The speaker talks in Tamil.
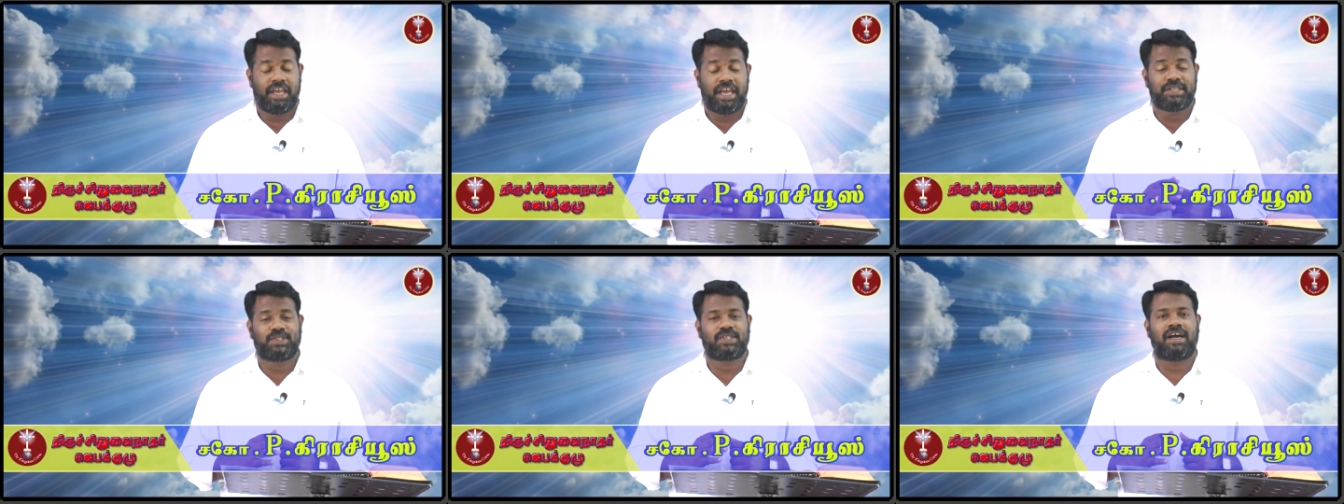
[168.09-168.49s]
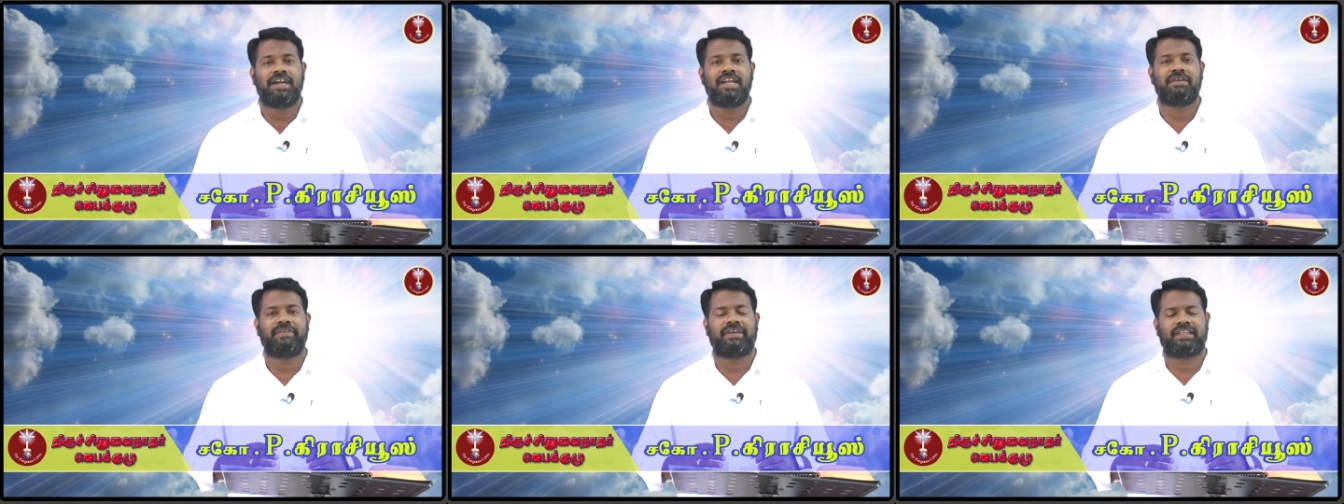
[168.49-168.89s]
ஏசு
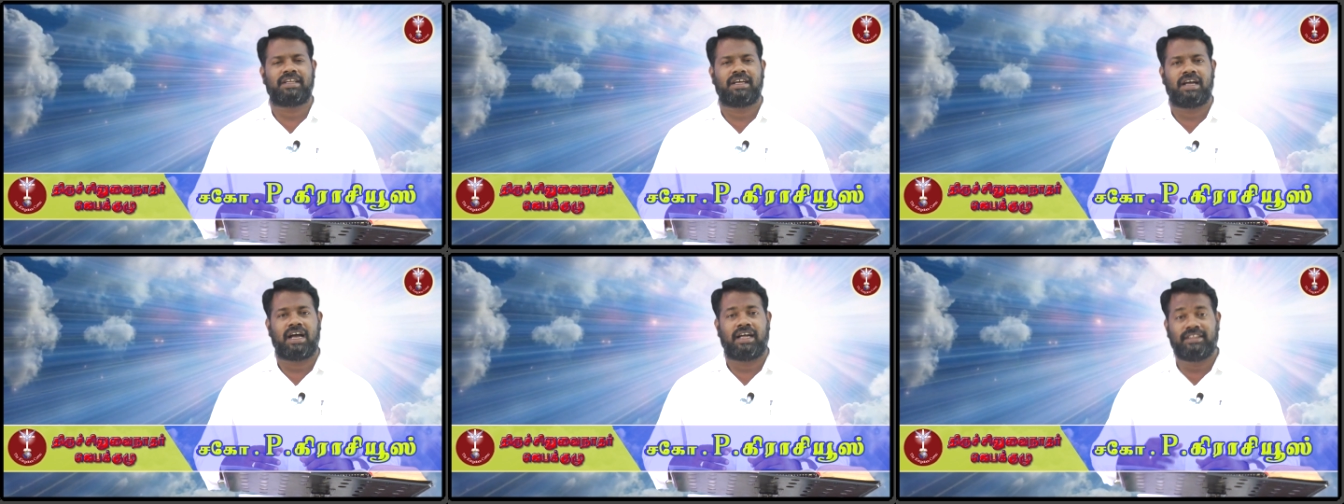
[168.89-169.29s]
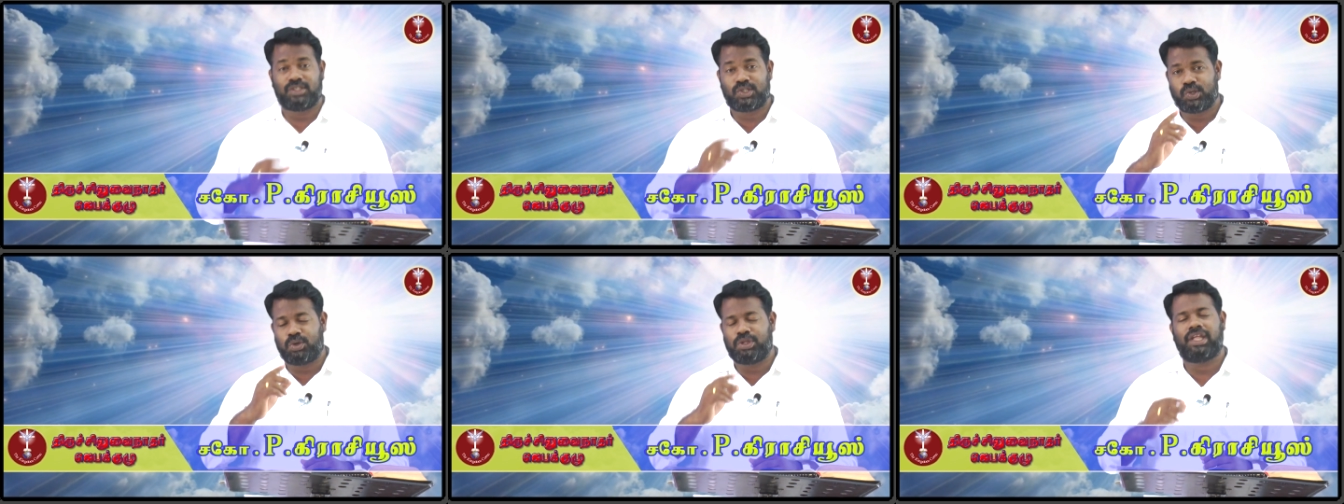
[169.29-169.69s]
ஆண்டவர் அந்த
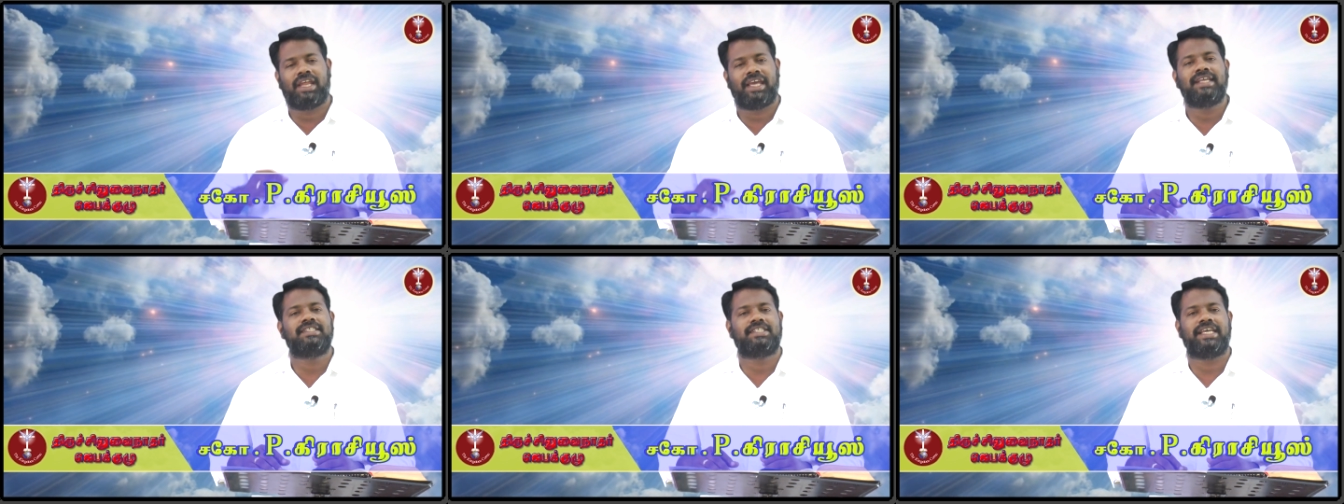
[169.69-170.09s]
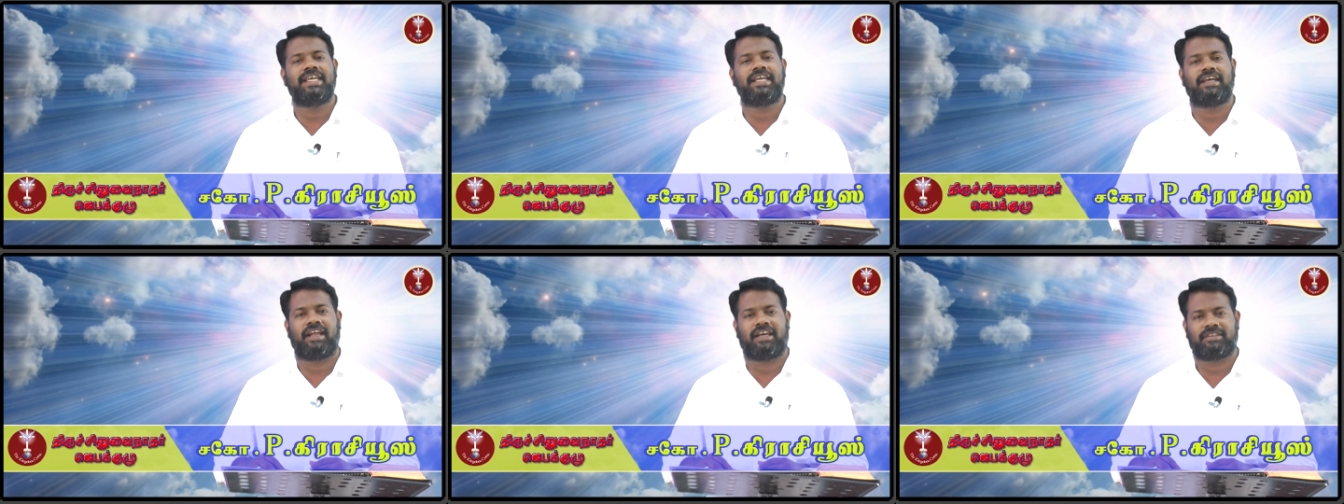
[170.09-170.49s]
சோதனையை
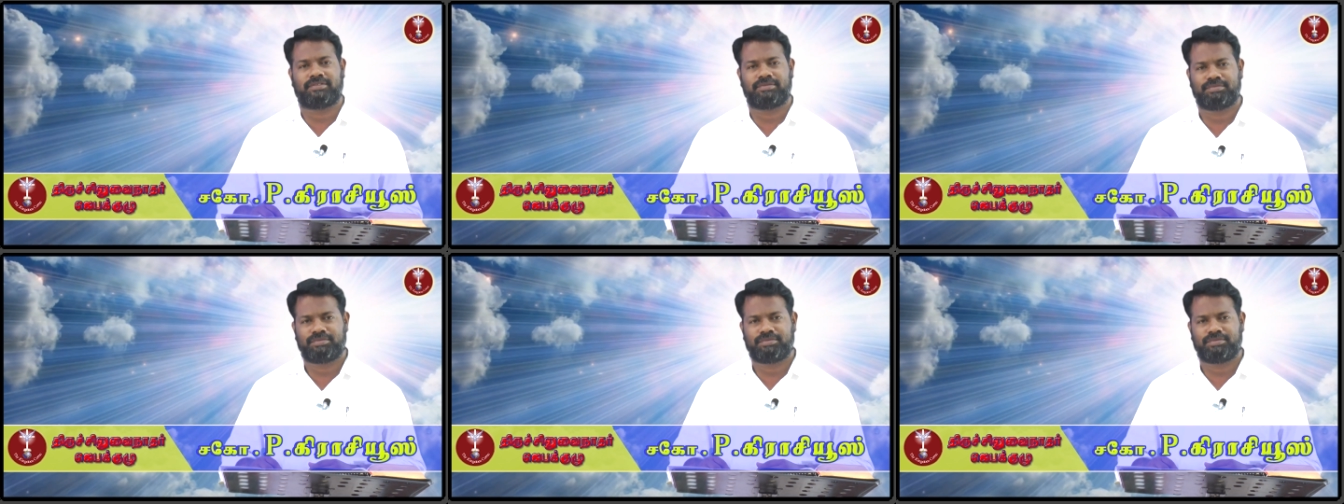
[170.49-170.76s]
ஜெயிக்கிறார்